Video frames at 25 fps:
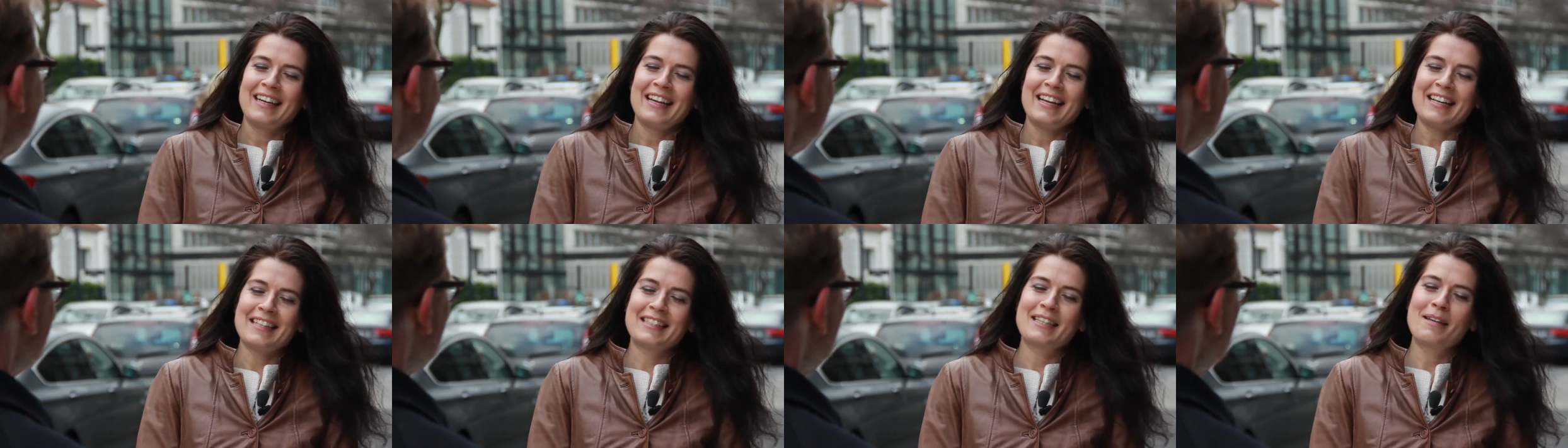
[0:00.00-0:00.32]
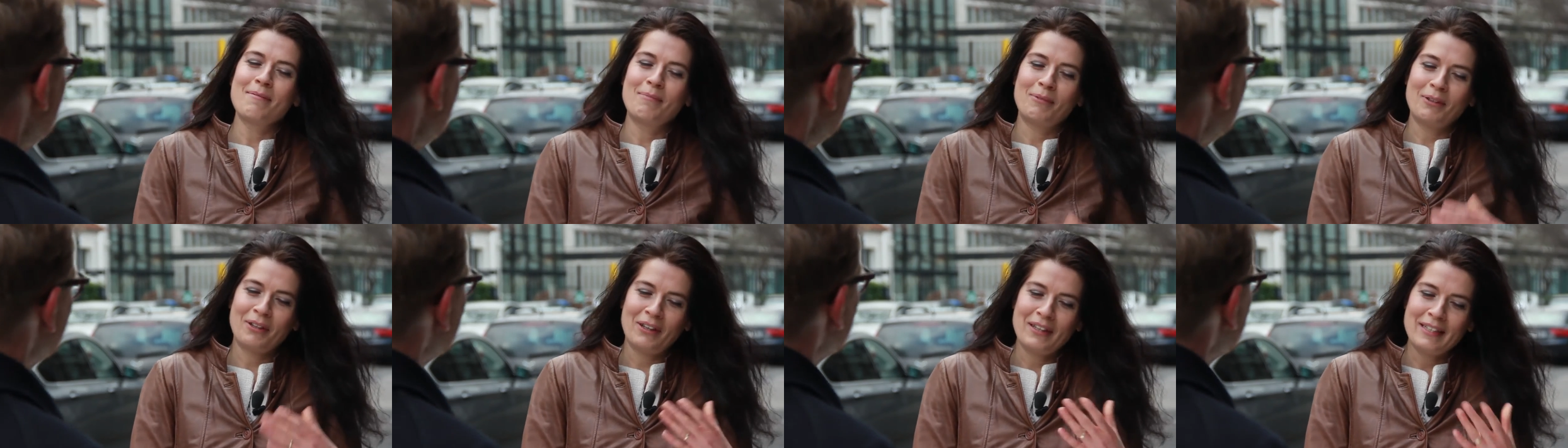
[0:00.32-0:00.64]
Es
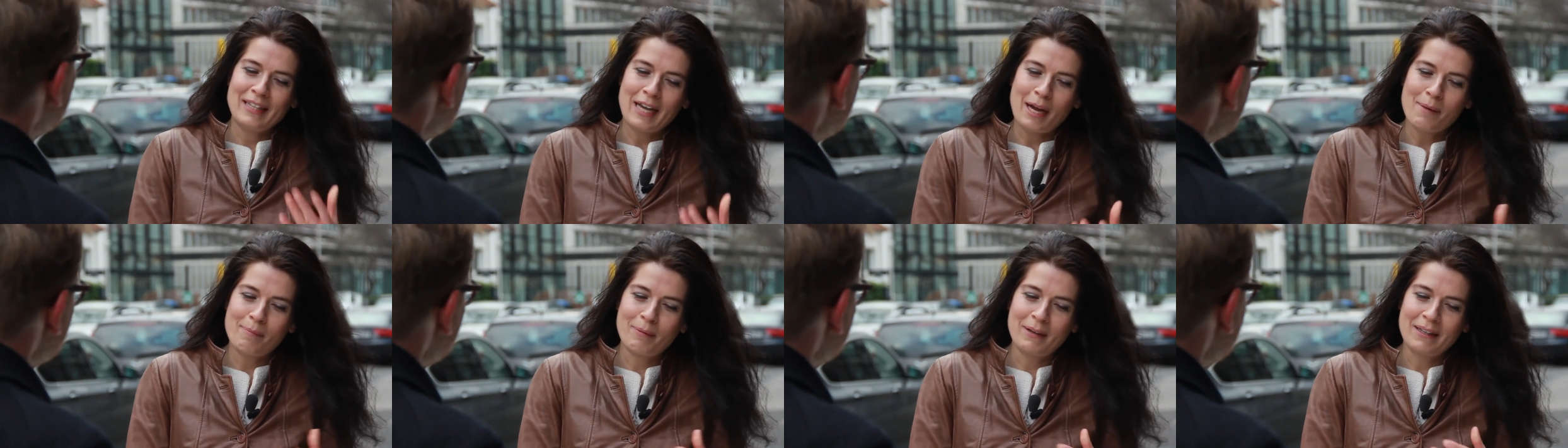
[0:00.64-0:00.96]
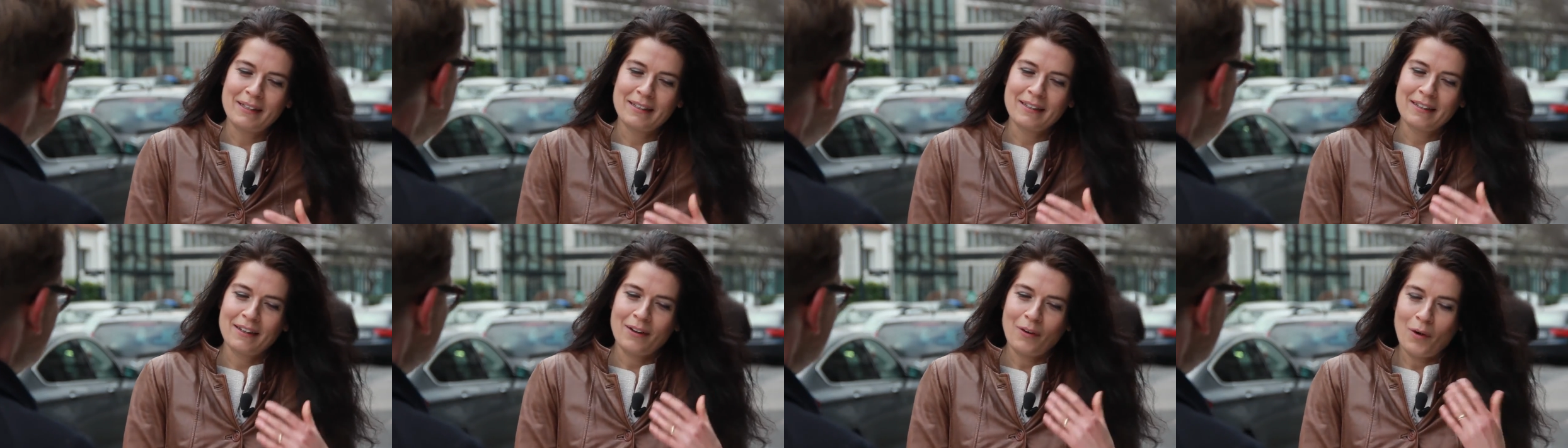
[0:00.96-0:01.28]
gibt doch in
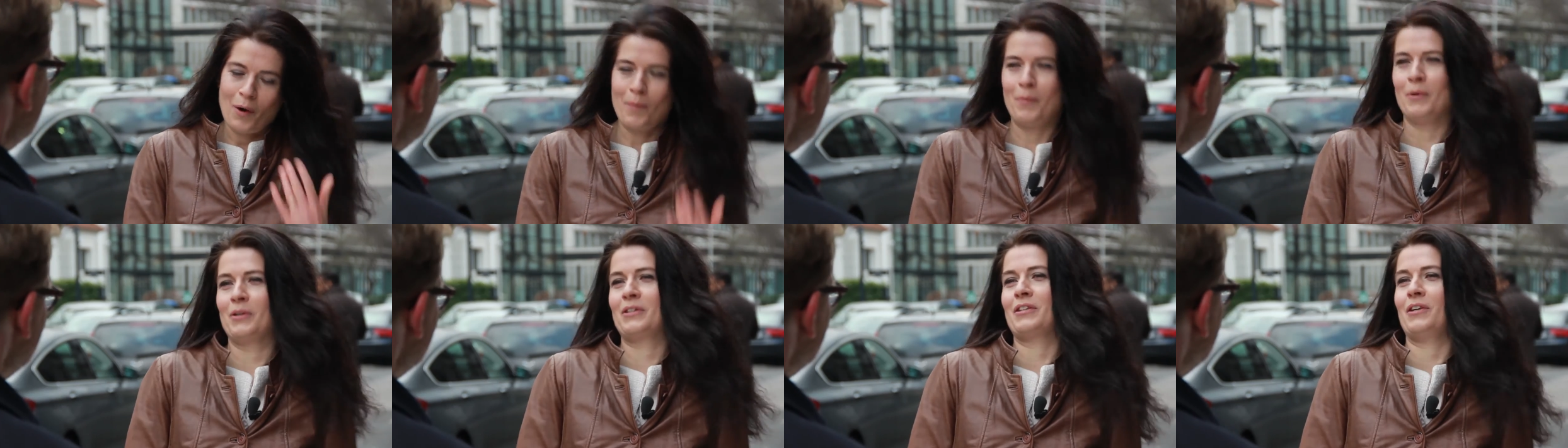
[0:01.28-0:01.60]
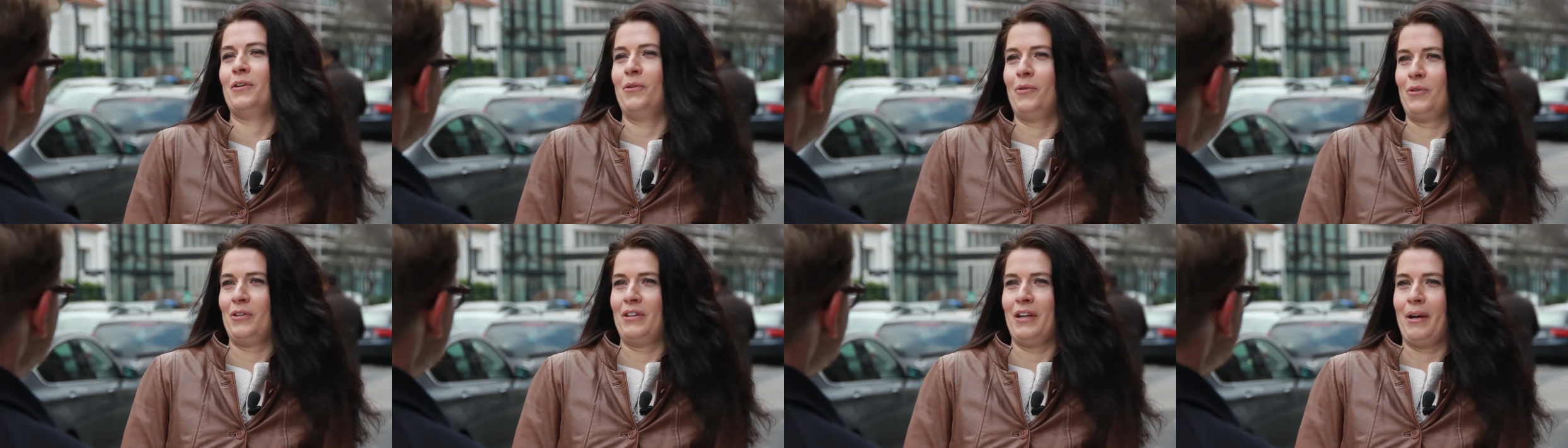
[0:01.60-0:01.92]
Japan
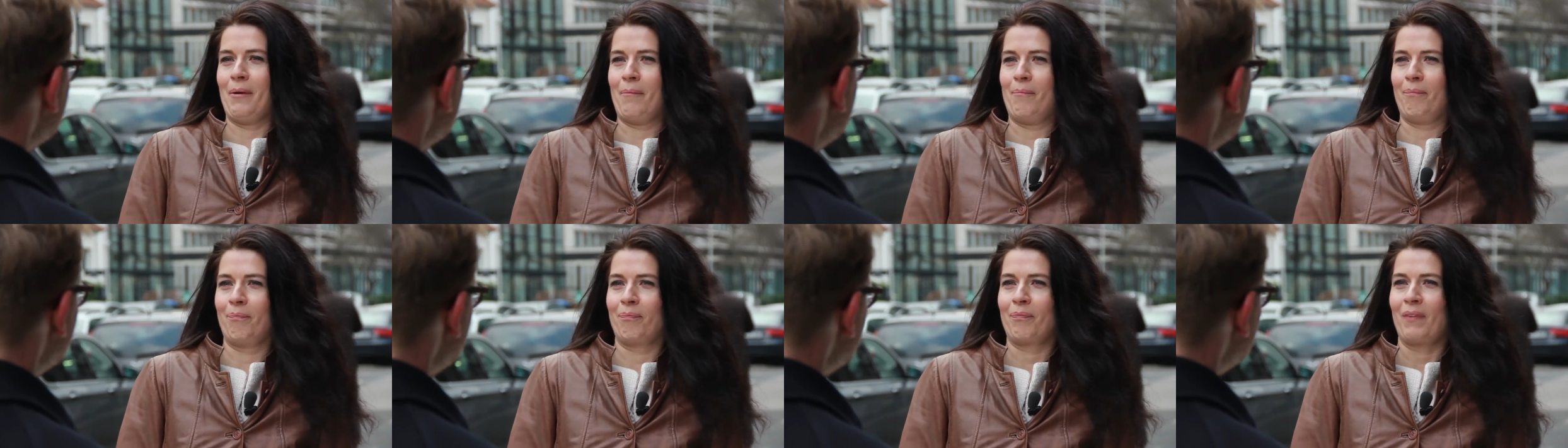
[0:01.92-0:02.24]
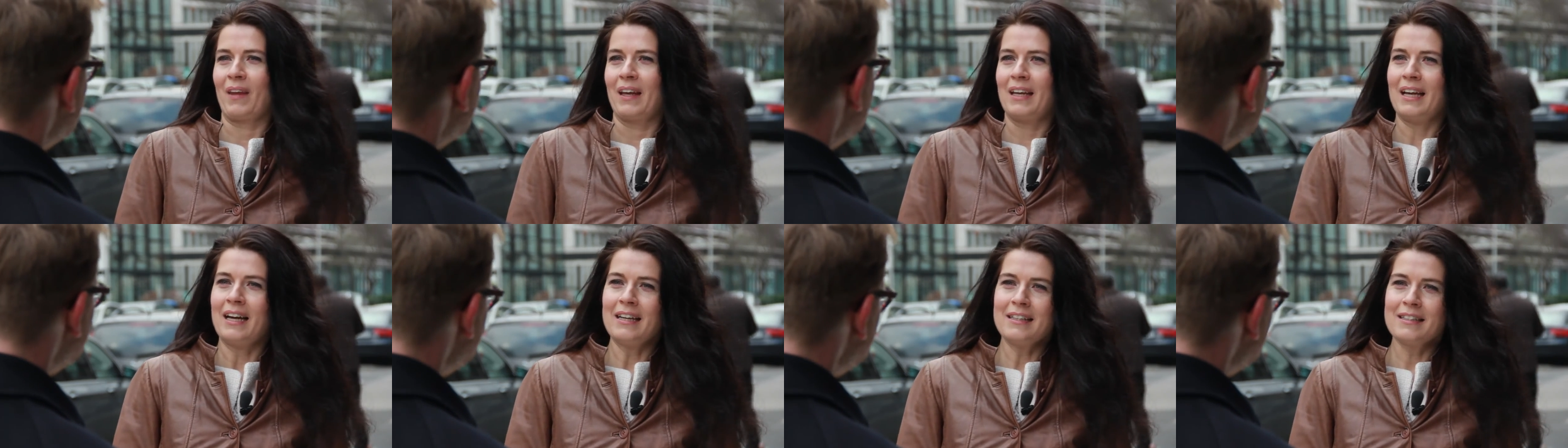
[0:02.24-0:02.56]
Roboterhunde.
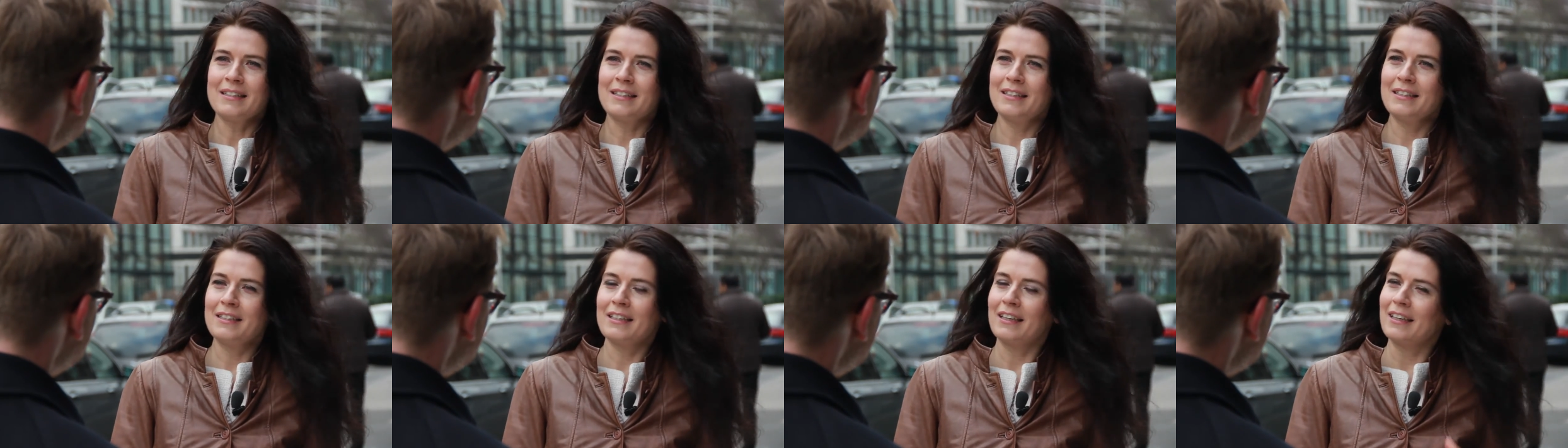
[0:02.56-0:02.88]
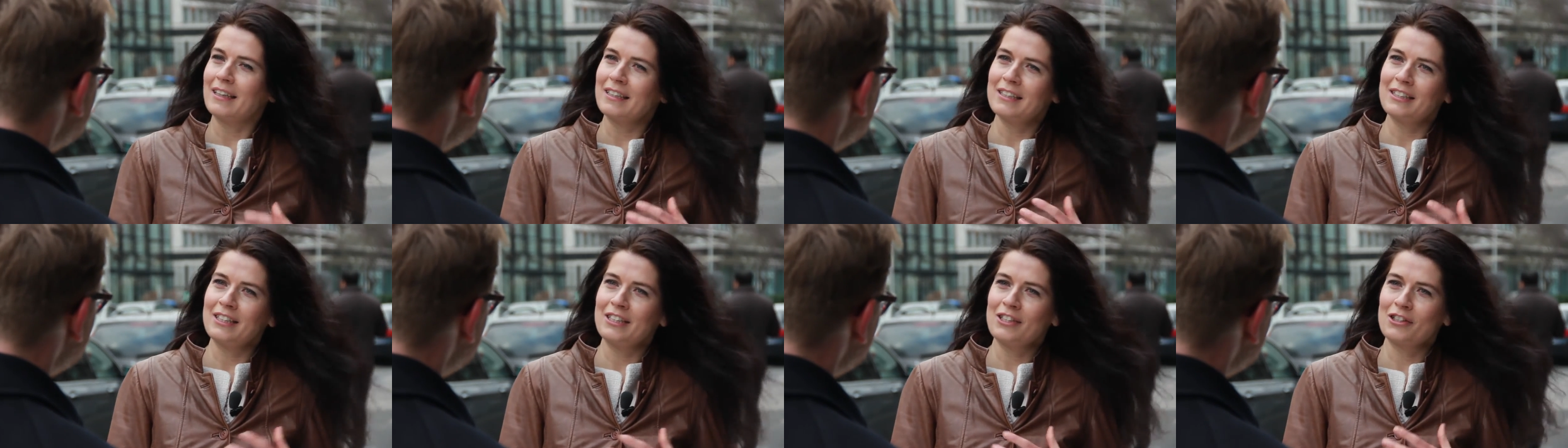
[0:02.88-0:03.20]
Ja, die sind ja
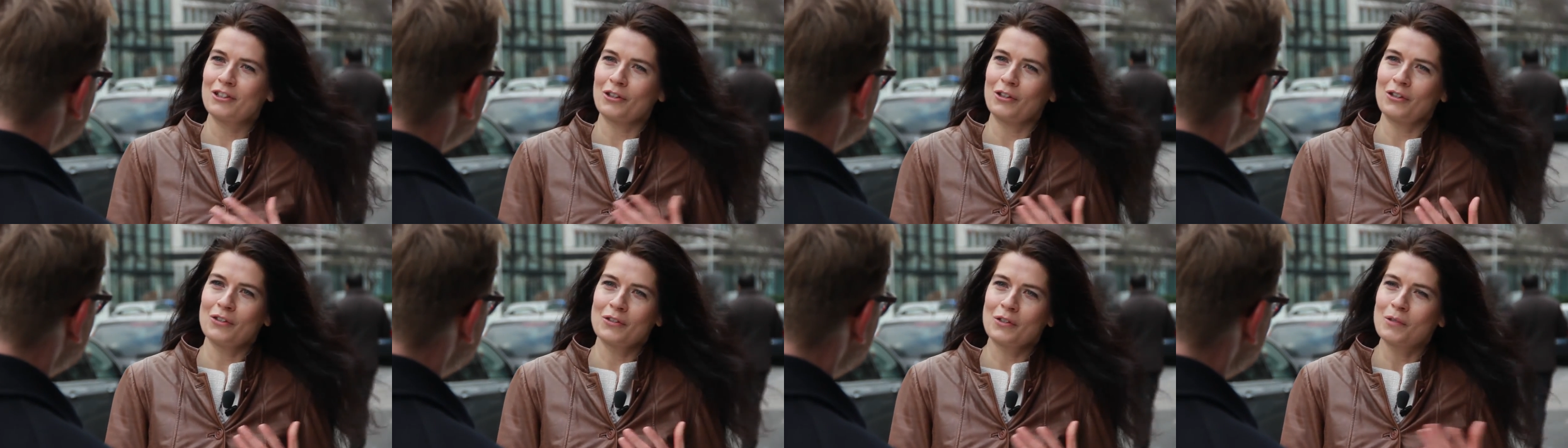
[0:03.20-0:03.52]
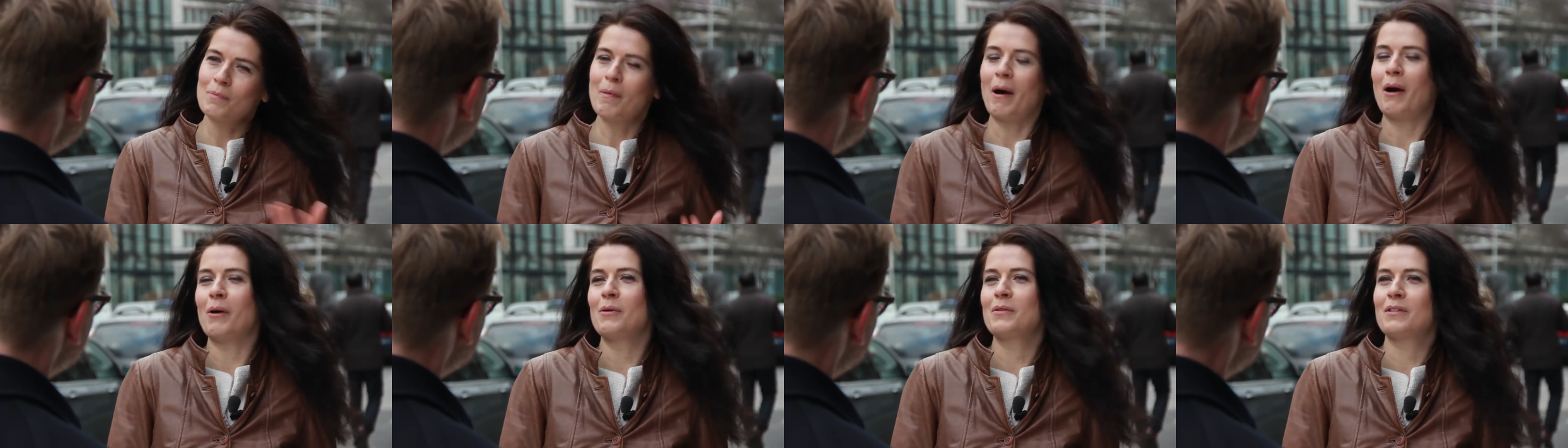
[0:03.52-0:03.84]
richtig schon
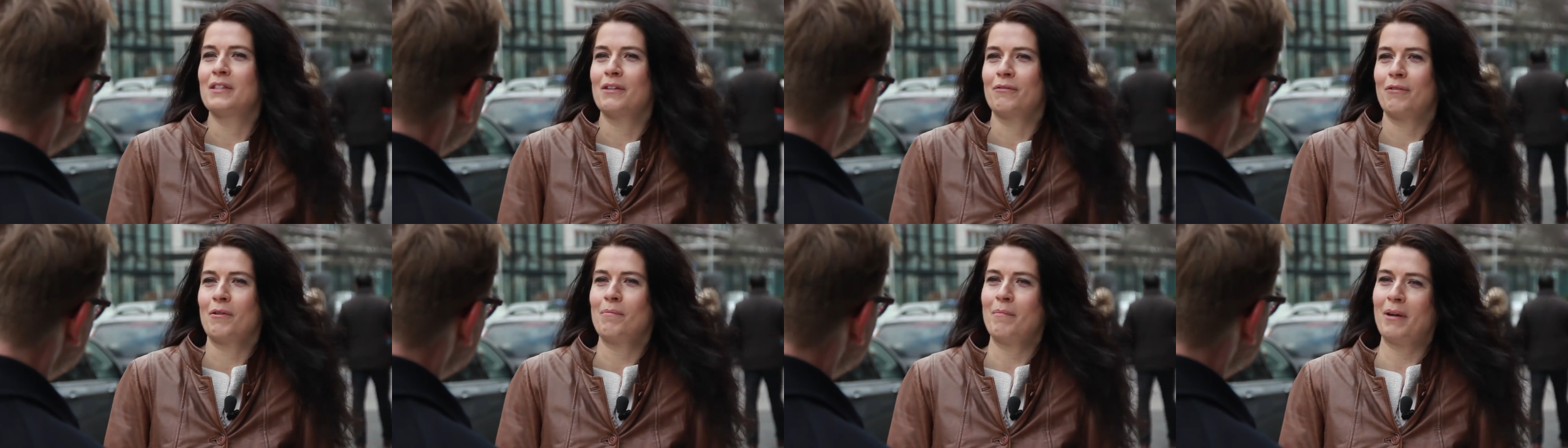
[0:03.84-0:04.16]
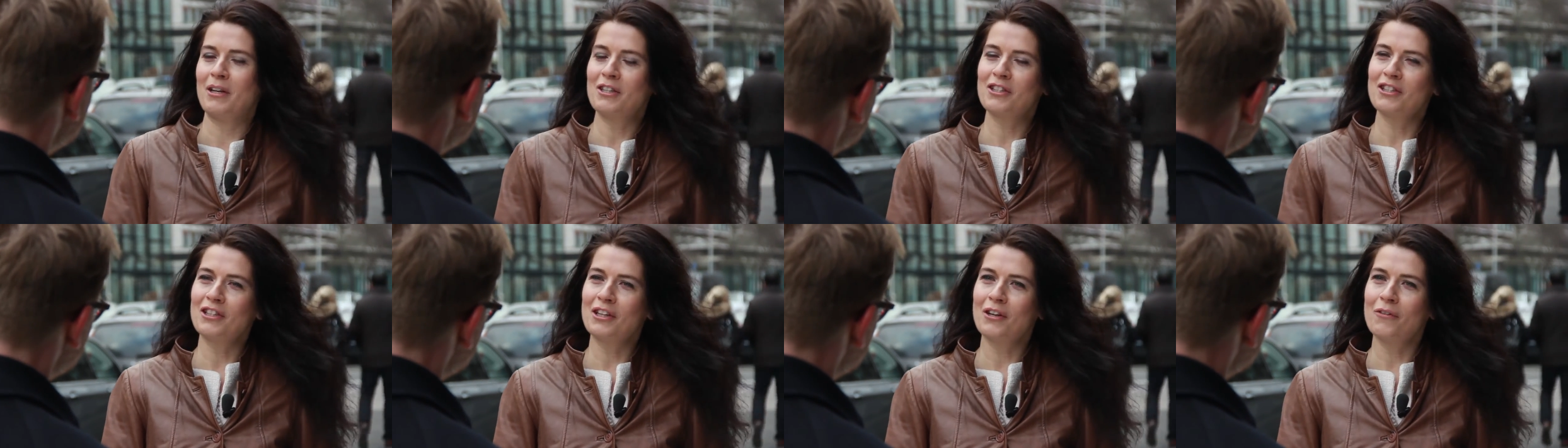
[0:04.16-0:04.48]
zum Haustier von
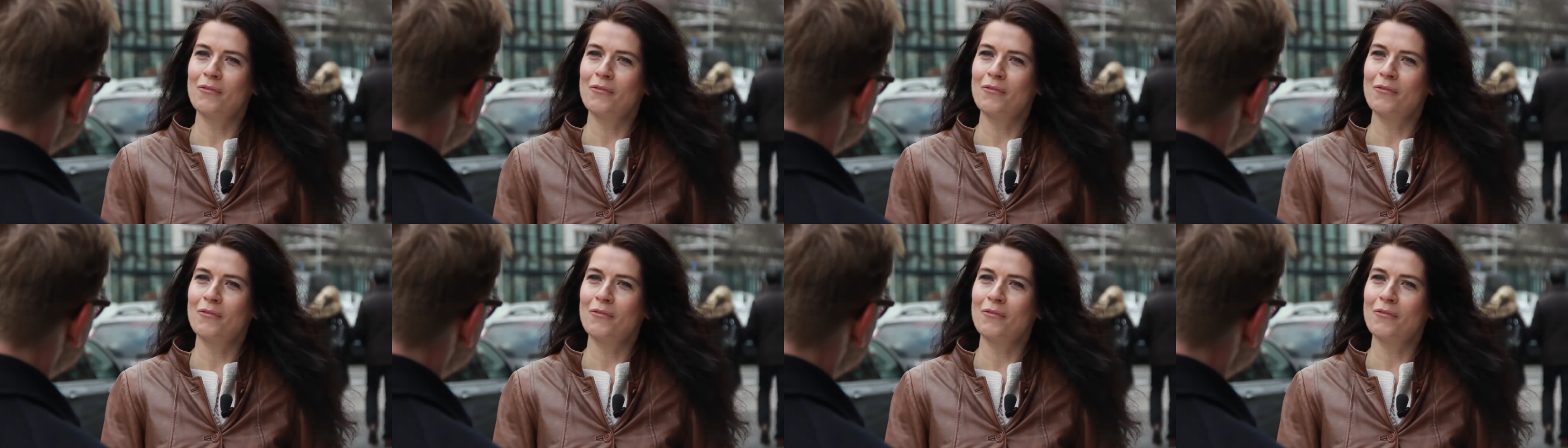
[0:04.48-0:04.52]
Menschen